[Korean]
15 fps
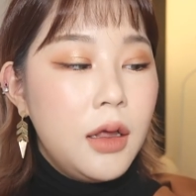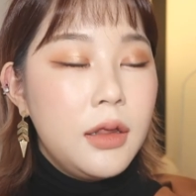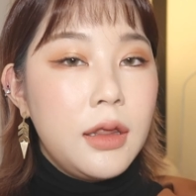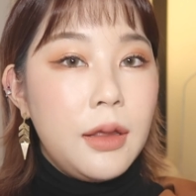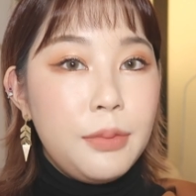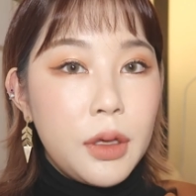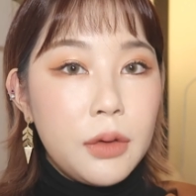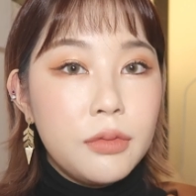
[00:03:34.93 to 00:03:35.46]

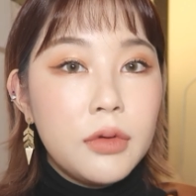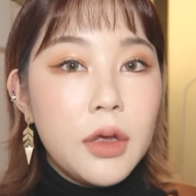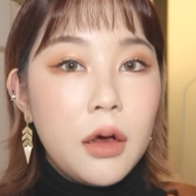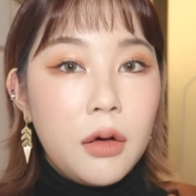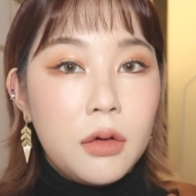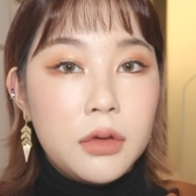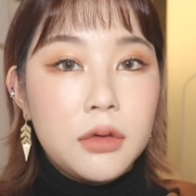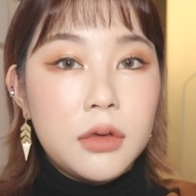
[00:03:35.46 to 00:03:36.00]
근데 피부에
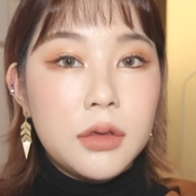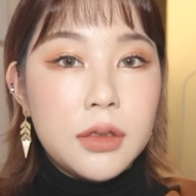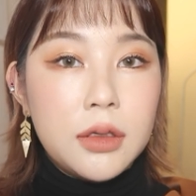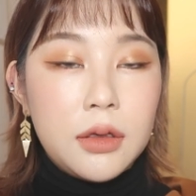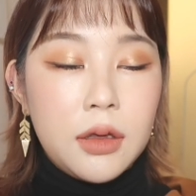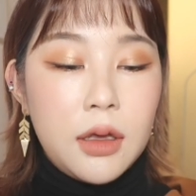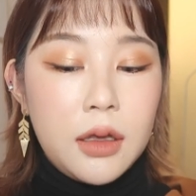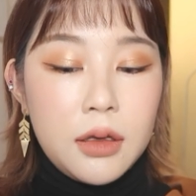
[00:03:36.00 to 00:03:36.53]

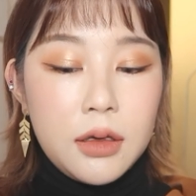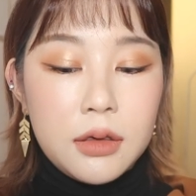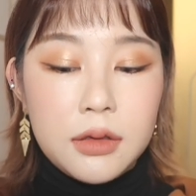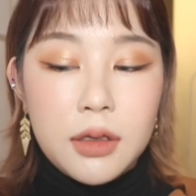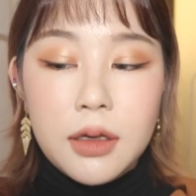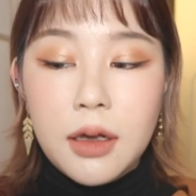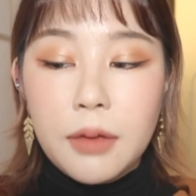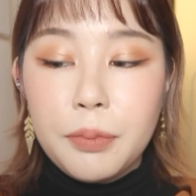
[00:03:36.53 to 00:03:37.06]
얹었을 때는
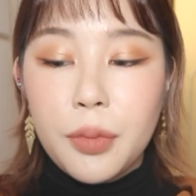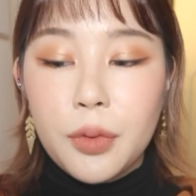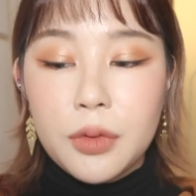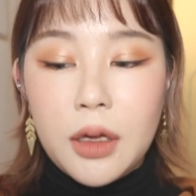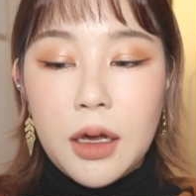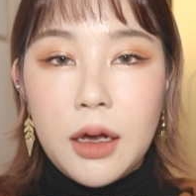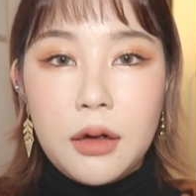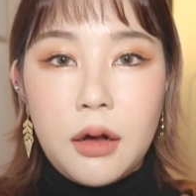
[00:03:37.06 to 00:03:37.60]

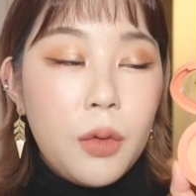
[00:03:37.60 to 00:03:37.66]
생각보다